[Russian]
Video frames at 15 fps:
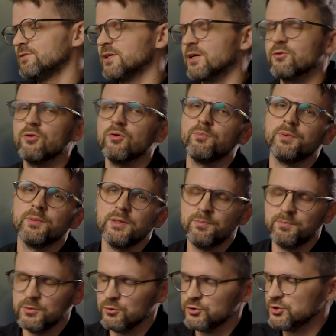Все равно
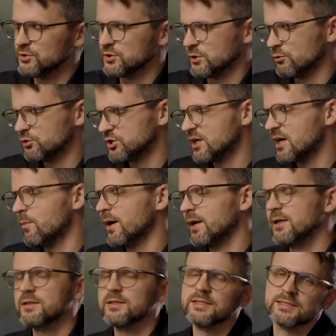получился очень
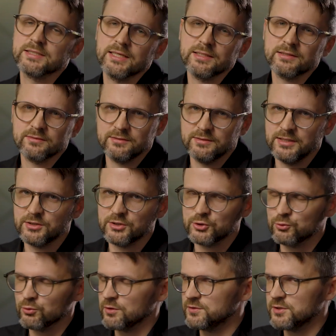габаритный сет. Эта
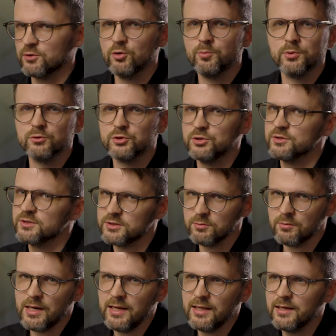штука все равно получилась не
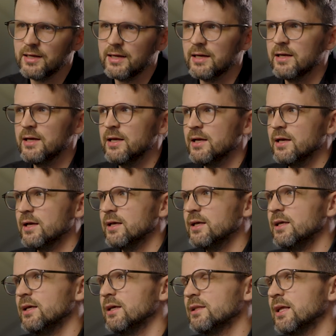маленькая.
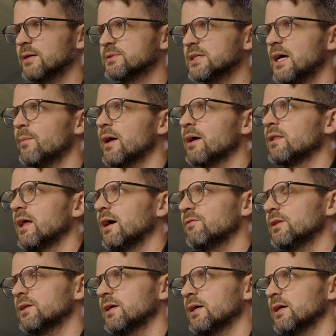И нам самое
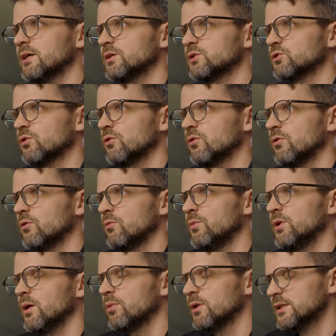главное, что у
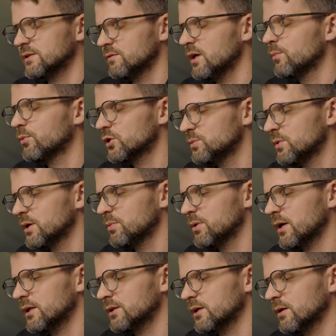меня была основная просьба к
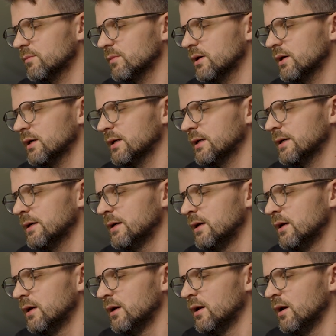операторам, а,
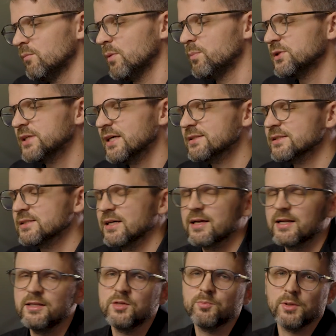попытаться
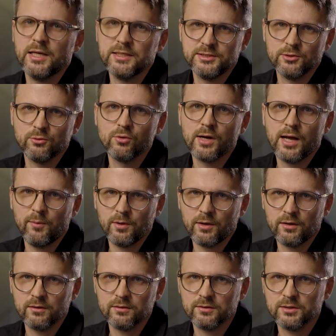сохранить пластику
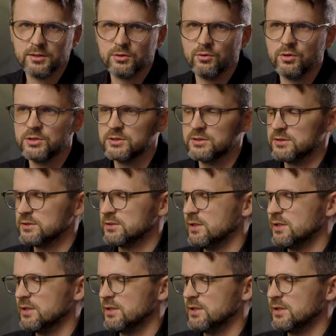камеры. То есть,